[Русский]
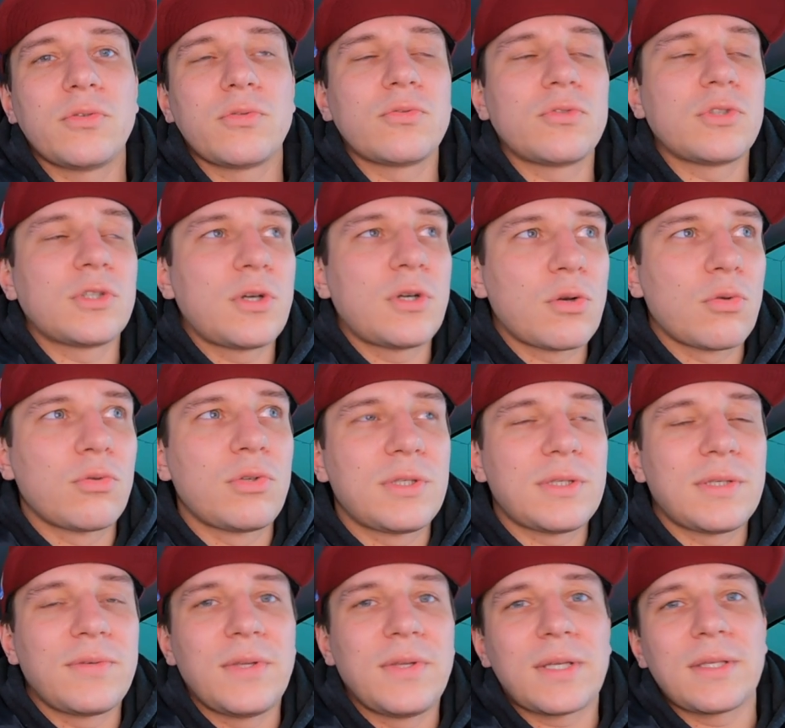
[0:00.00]
Он уже
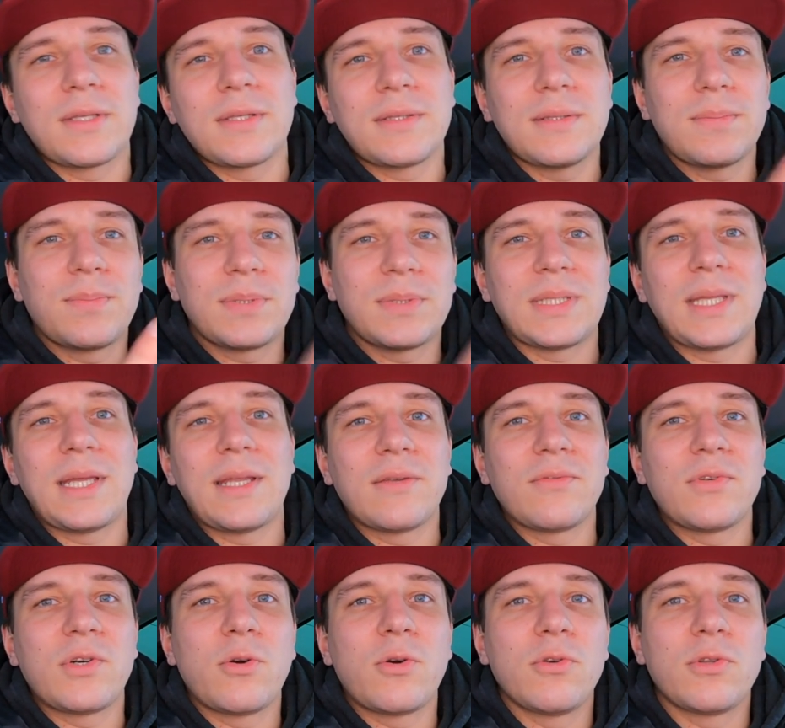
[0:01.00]
крутится, вертится,
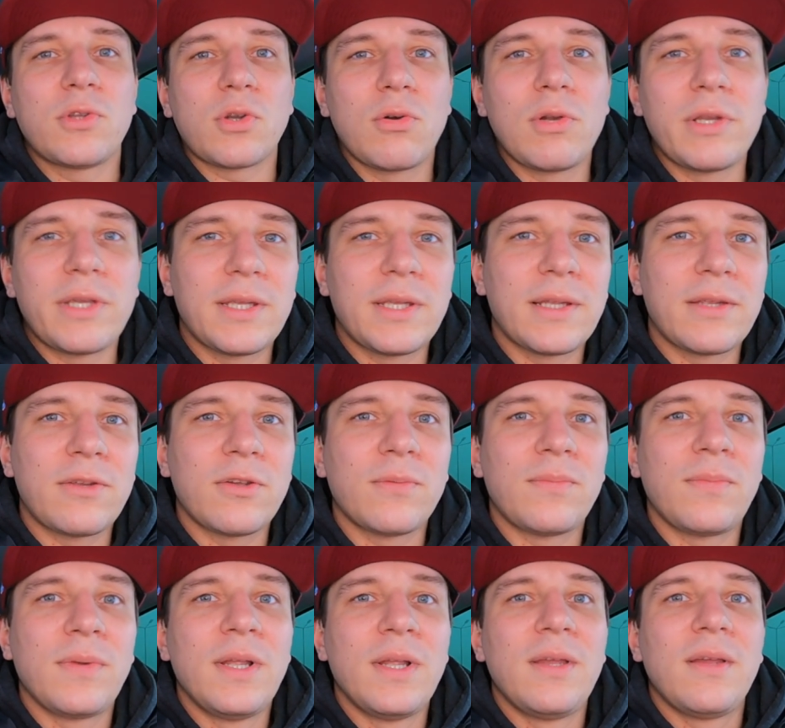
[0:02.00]
постоянно выходят ролики на
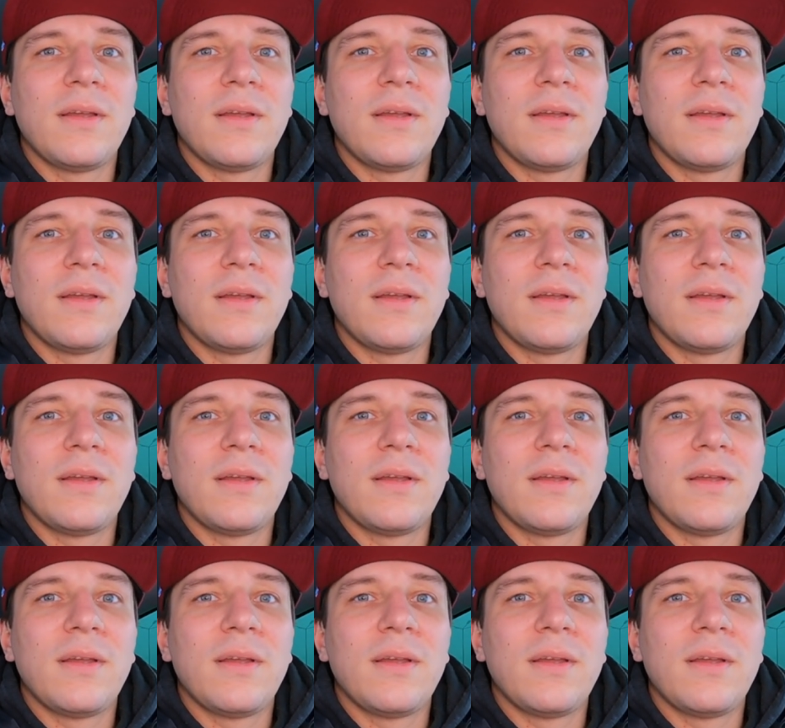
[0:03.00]
нем.